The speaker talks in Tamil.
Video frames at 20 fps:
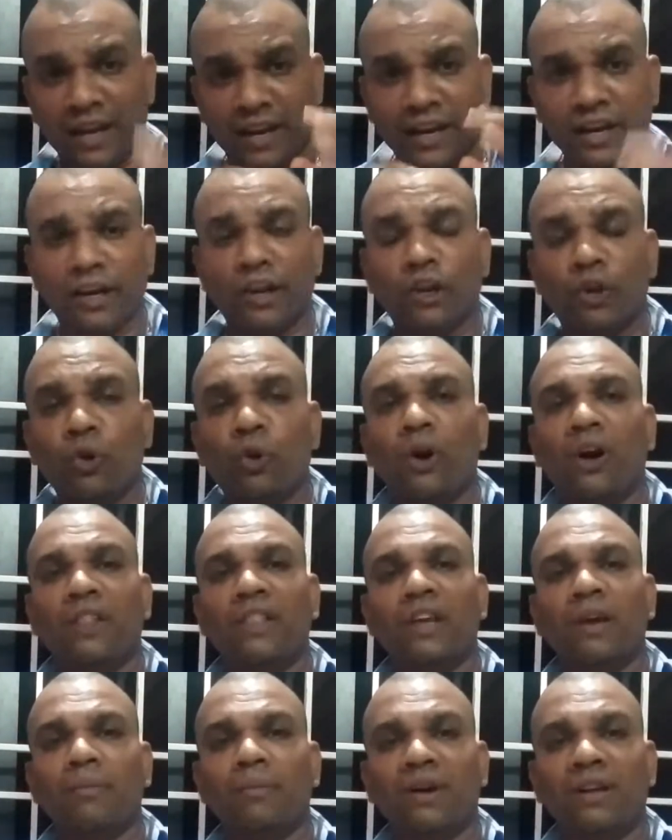இன்றைக்கும்
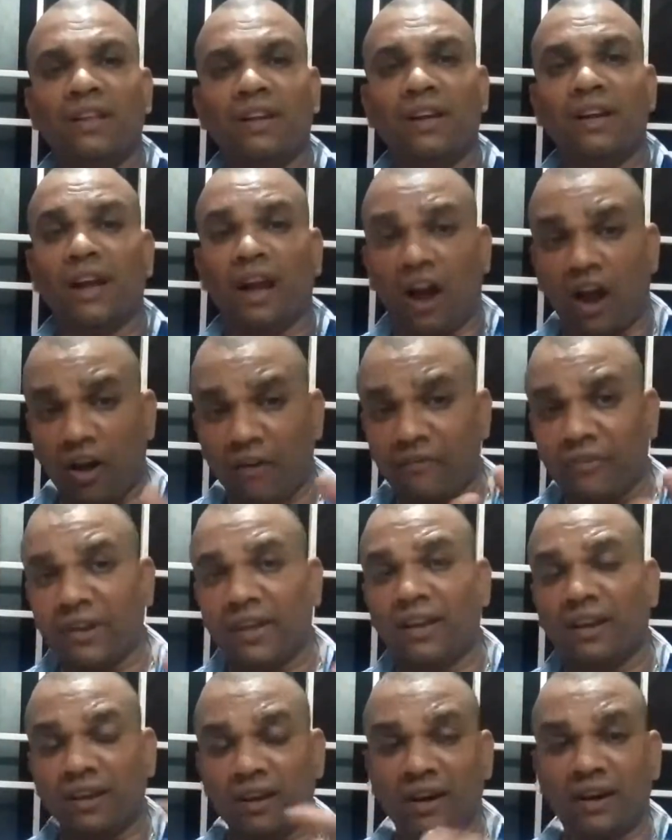அதே மாதிரி
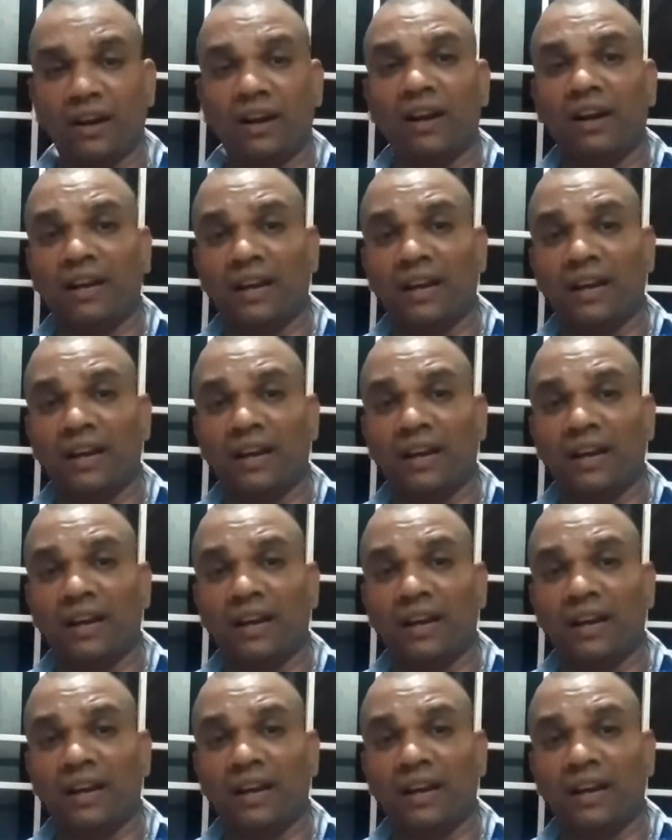ஆப்பிரிக்க நாடான